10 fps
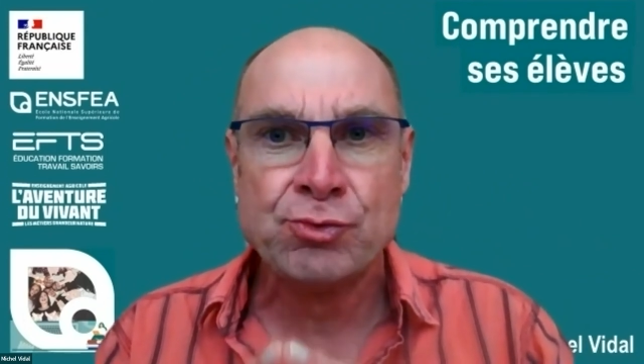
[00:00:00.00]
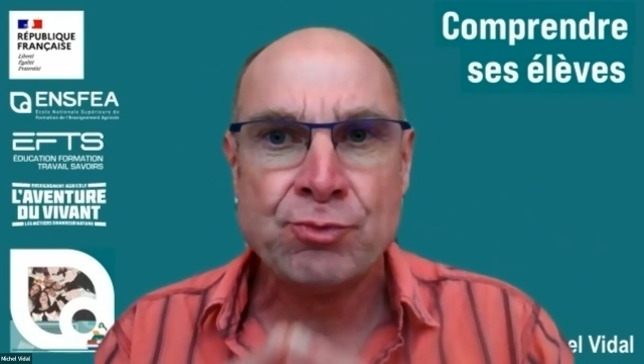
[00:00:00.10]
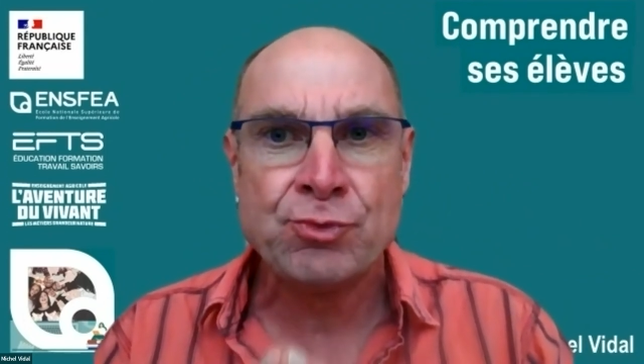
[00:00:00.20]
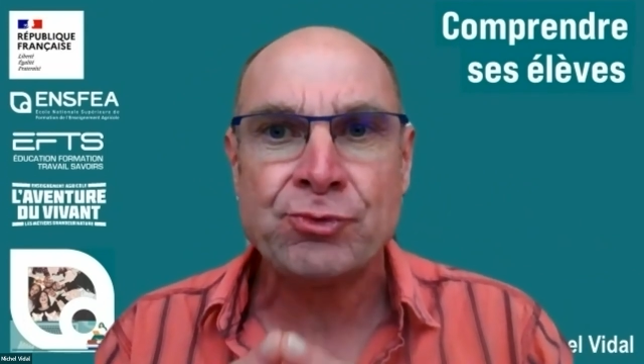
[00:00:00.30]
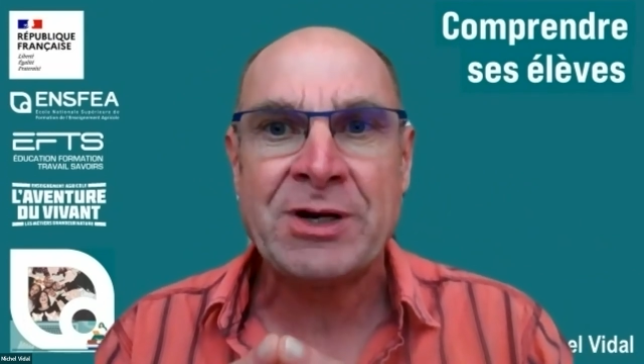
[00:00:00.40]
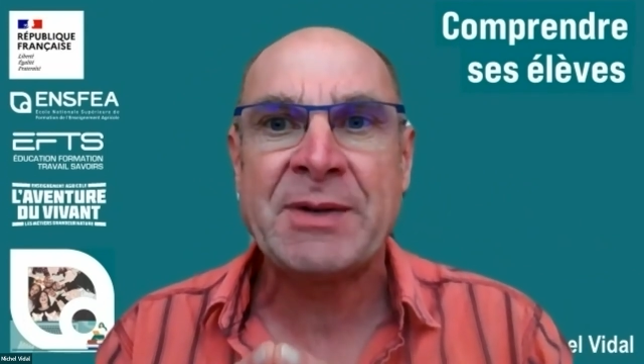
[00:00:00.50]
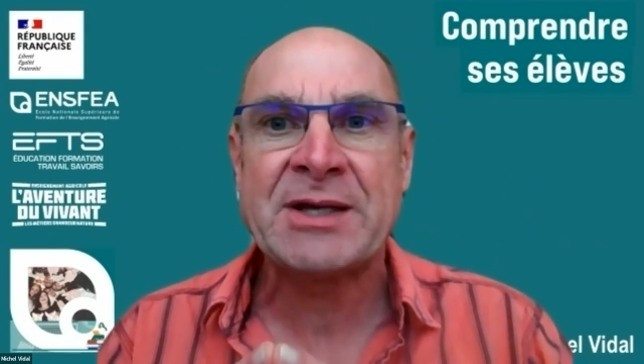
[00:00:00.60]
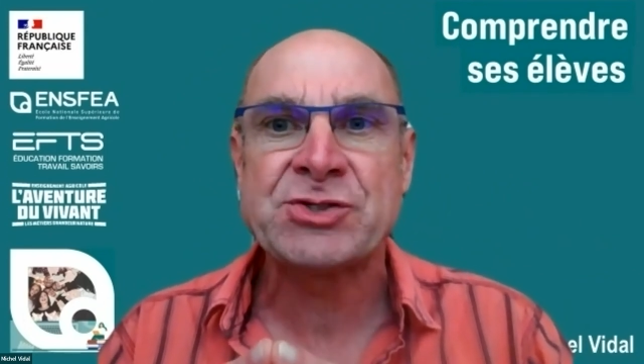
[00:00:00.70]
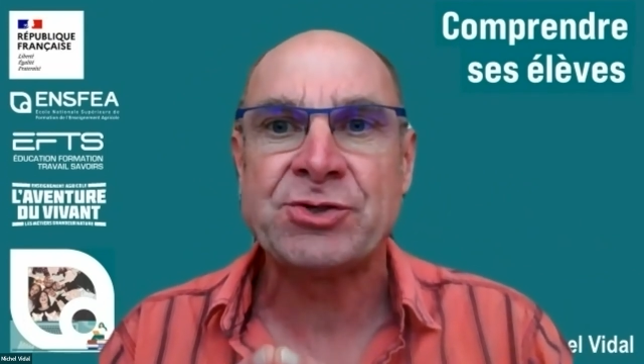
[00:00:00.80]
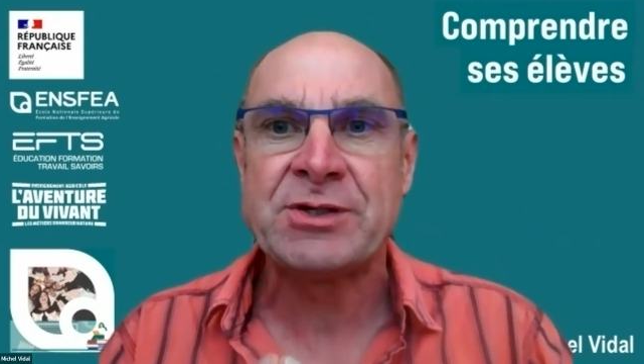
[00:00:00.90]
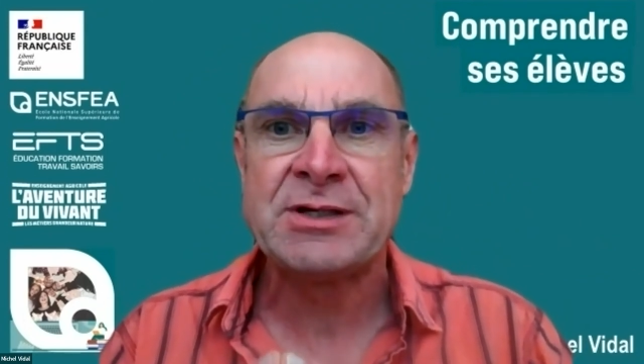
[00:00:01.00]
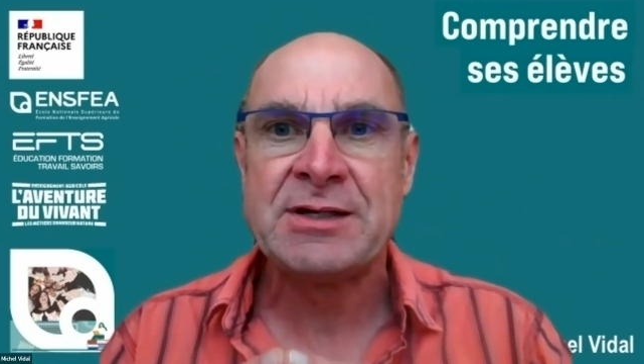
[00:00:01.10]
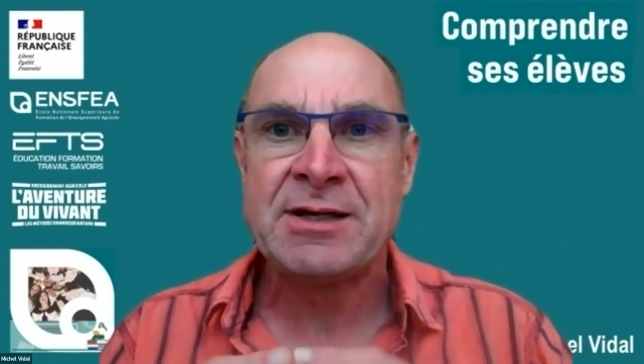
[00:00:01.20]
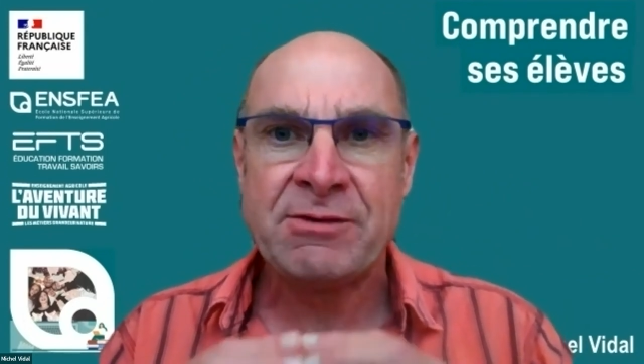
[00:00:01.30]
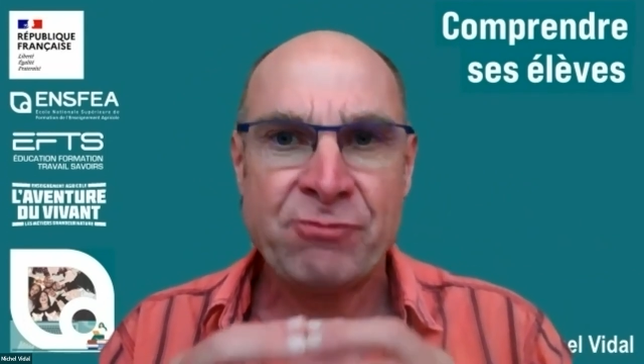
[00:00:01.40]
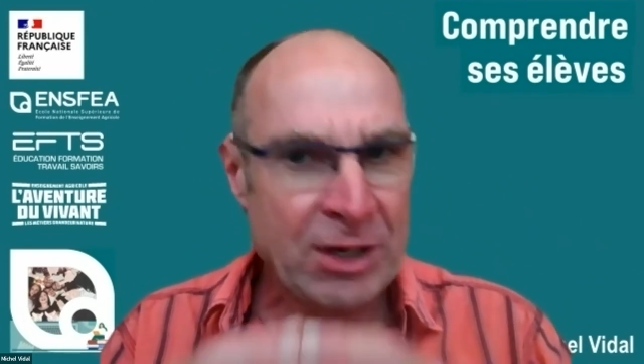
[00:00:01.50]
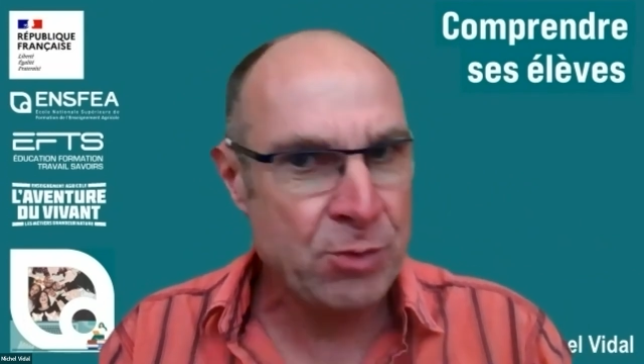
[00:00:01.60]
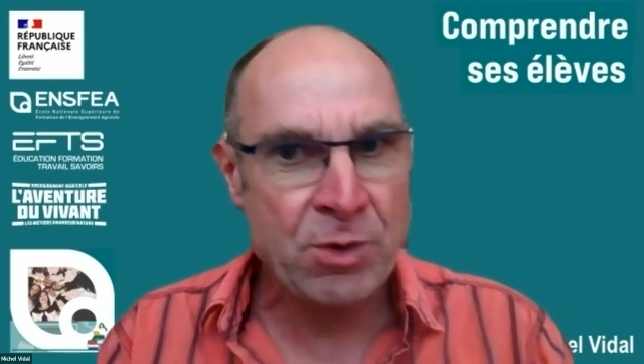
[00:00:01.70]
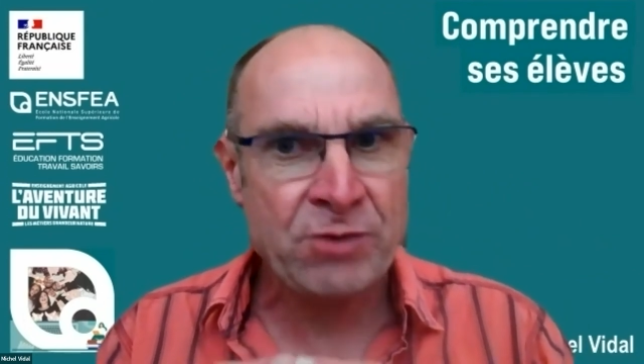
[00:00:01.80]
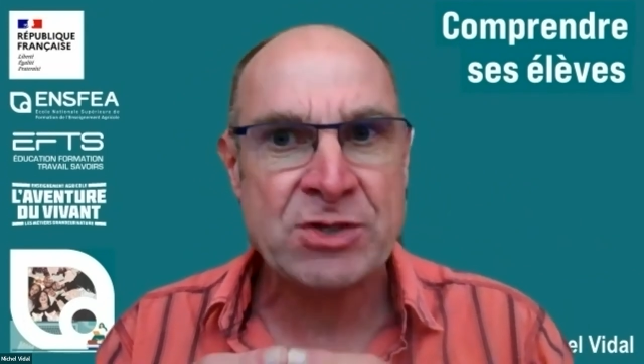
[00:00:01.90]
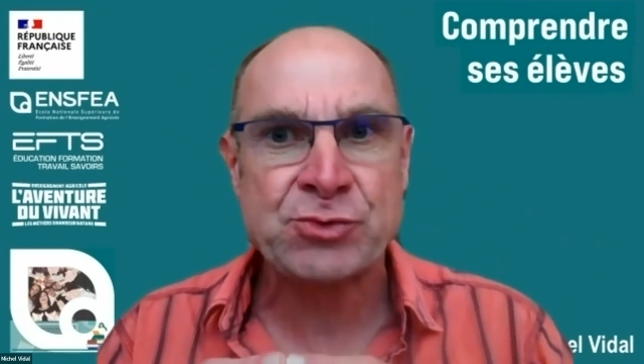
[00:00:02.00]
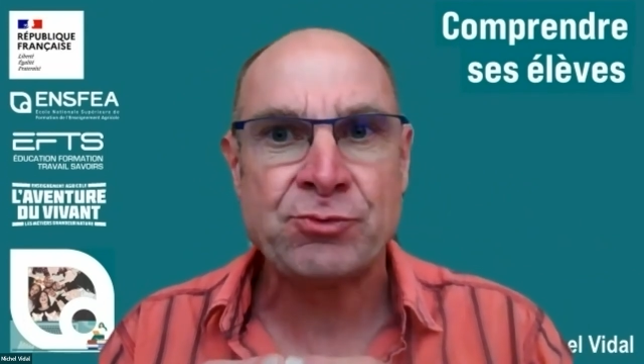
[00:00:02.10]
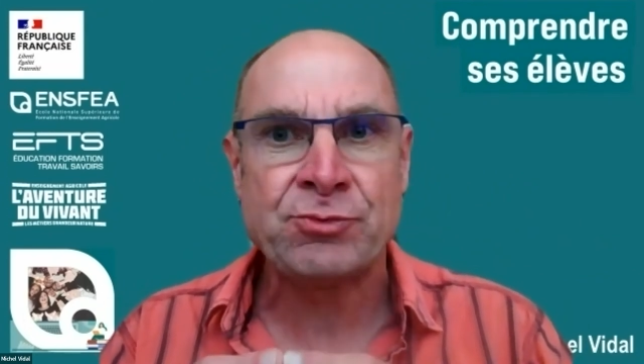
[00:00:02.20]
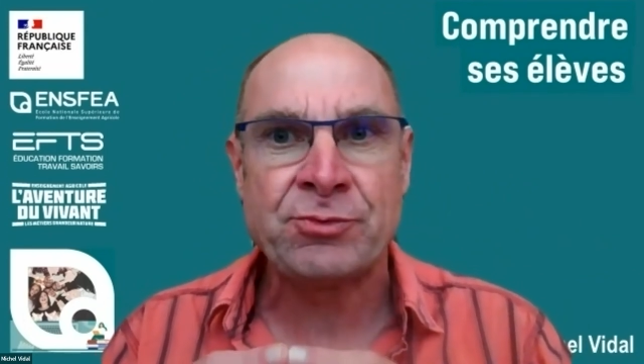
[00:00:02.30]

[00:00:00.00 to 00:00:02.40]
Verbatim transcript: monde de la personne. Voilà comment elle voit son.